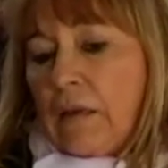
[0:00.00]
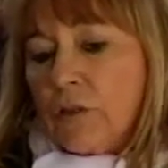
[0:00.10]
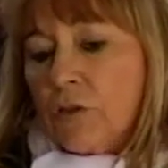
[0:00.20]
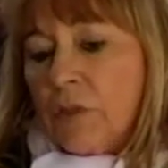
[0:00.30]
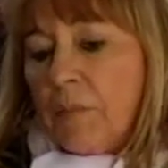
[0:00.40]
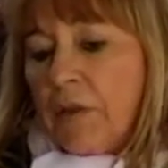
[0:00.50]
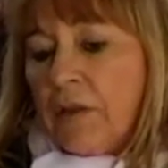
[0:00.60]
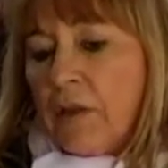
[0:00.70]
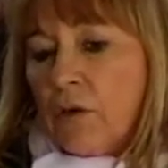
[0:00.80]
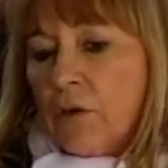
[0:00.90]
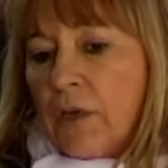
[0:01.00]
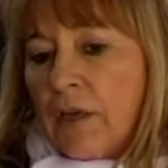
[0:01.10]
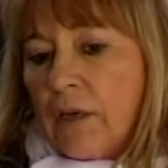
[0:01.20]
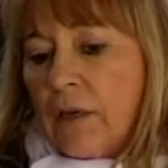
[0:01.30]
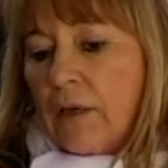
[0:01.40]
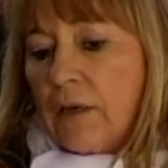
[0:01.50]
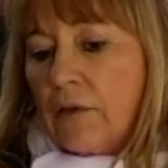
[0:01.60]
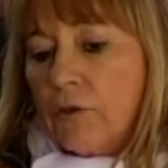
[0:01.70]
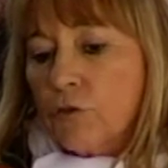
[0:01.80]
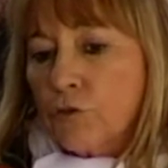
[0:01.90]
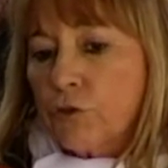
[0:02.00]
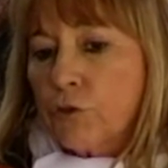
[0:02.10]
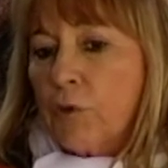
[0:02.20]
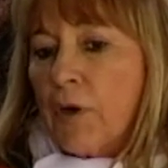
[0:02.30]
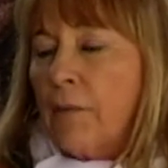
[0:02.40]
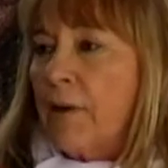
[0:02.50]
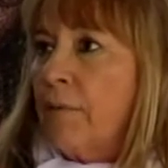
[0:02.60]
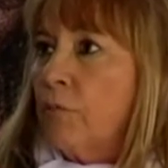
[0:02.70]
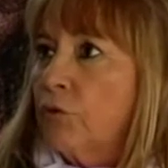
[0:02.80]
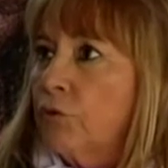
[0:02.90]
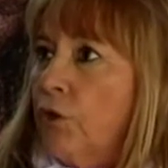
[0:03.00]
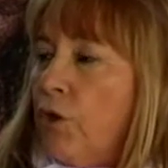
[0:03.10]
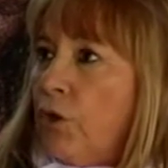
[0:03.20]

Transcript: Eh, yo siempre digo que nosotros hablamos